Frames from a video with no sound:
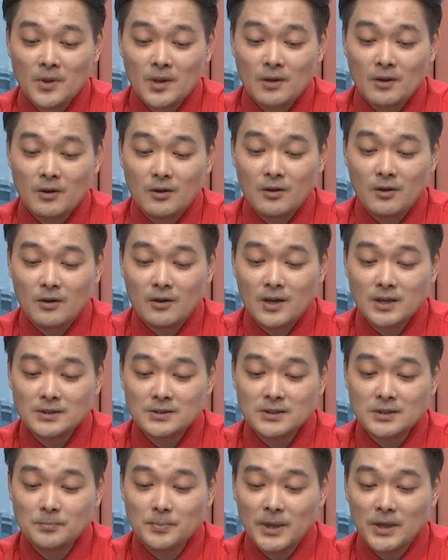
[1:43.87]
어, 한
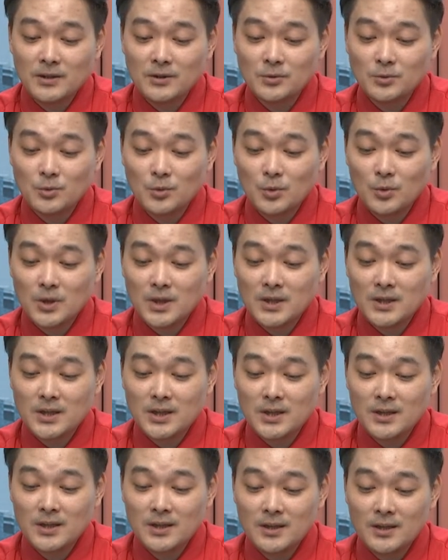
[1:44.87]
7, 8년
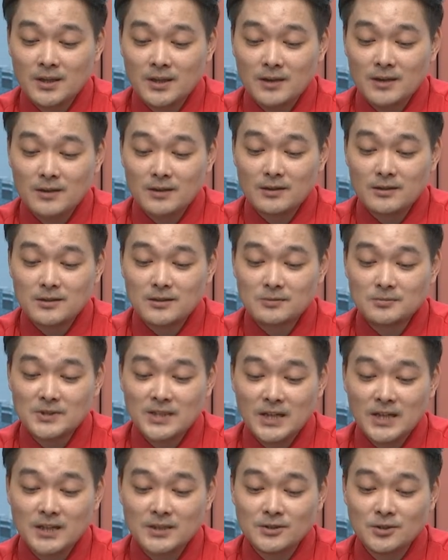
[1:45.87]
동안의 어,
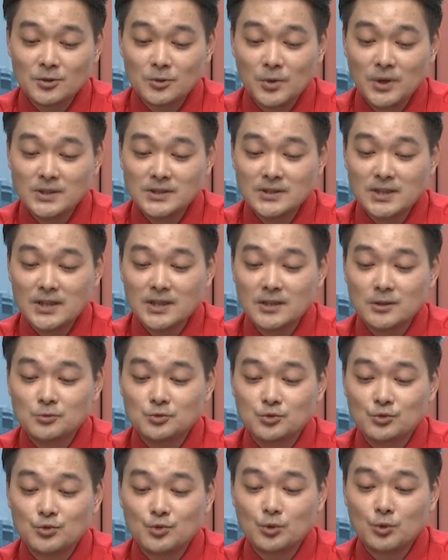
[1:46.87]
흐름상에서 굉장히
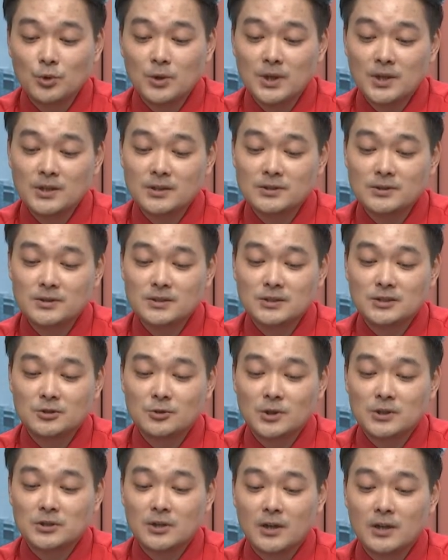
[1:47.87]
중요한
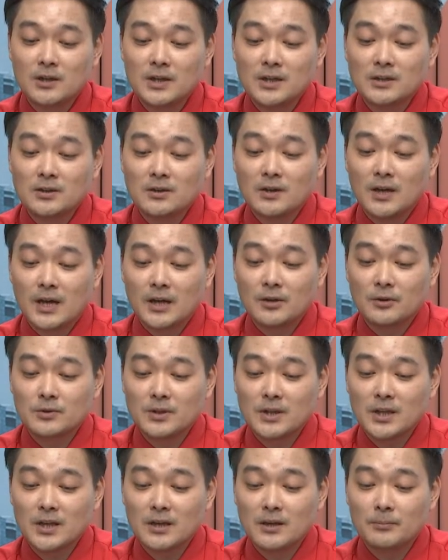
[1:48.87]
지지와 저항을 했던
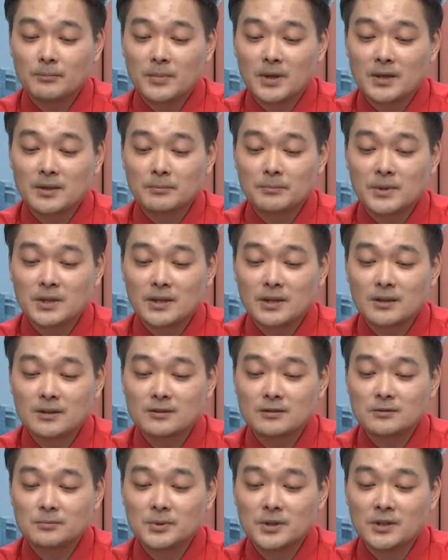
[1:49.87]
가격대란 말입니다.
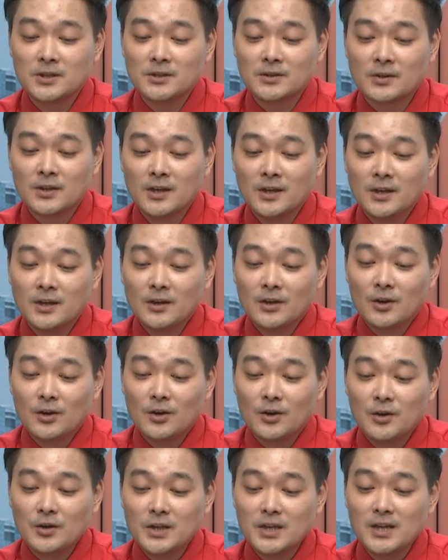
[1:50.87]
그러면
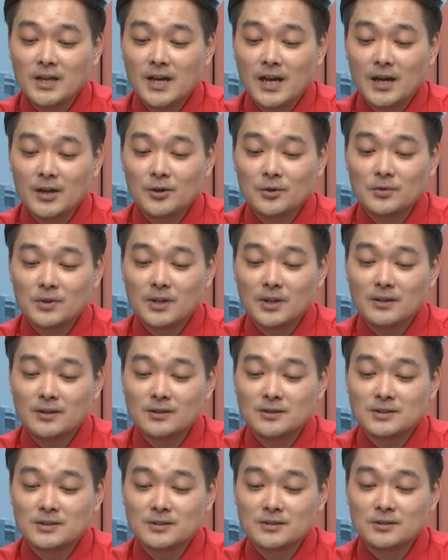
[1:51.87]
어, 이 가격대를
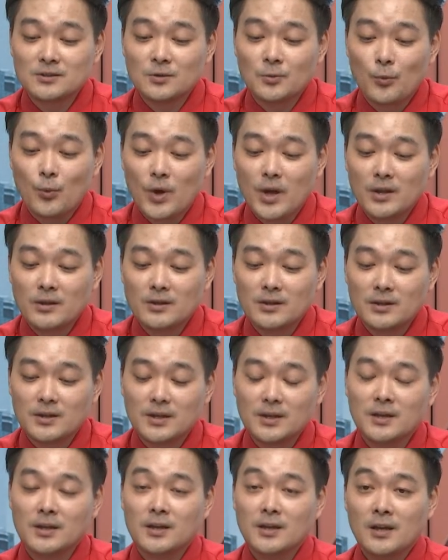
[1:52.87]
지금
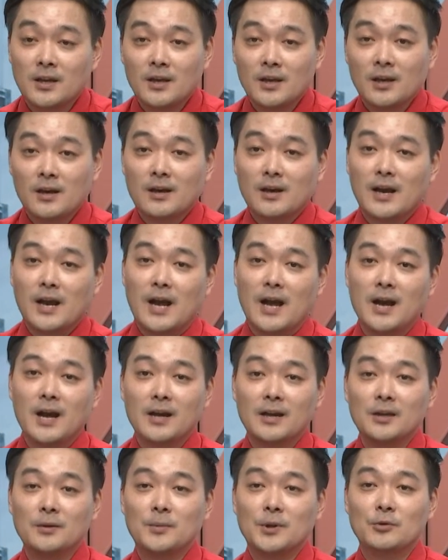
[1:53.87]
외인들이
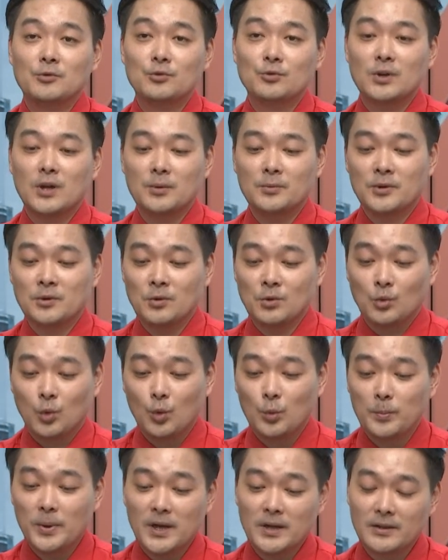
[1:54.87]
강하게 매수를 하면서
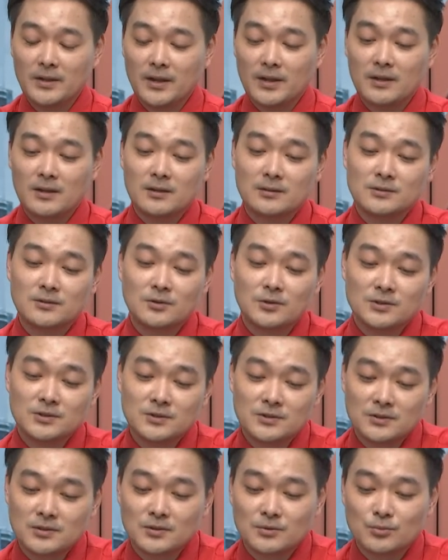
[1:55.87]
돌파한다는
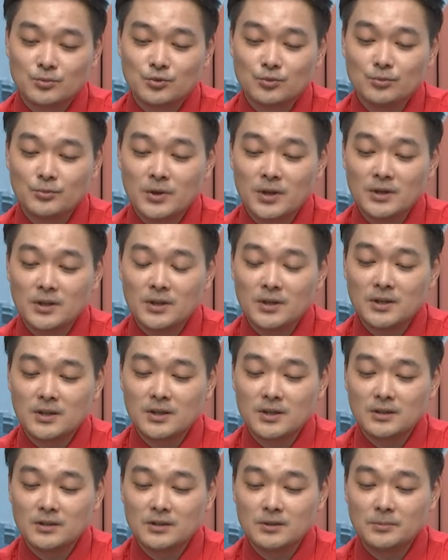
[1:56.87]
것은
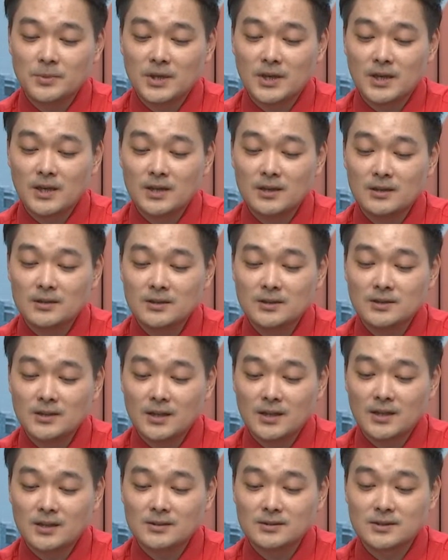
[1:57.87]
분명히 의미가
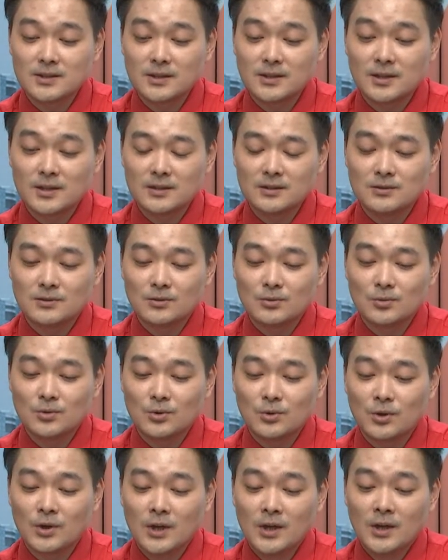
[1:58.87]
크다라는 생각이
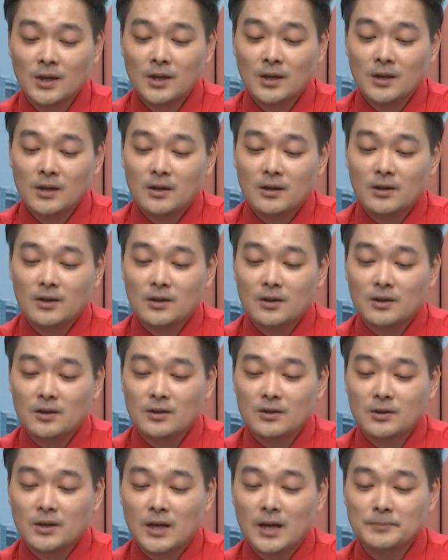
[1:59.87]
들고
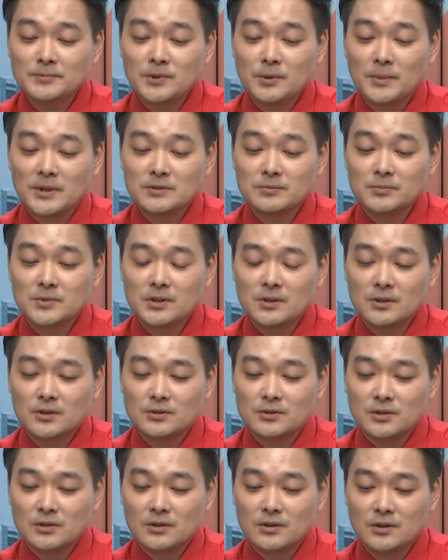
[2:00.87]
어, 앞서 말씀드린
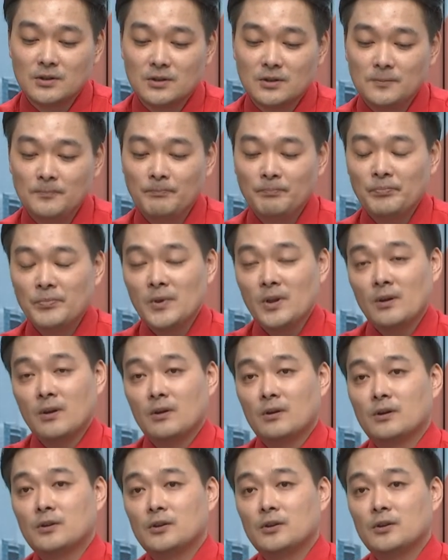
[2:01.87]
것처럼 어,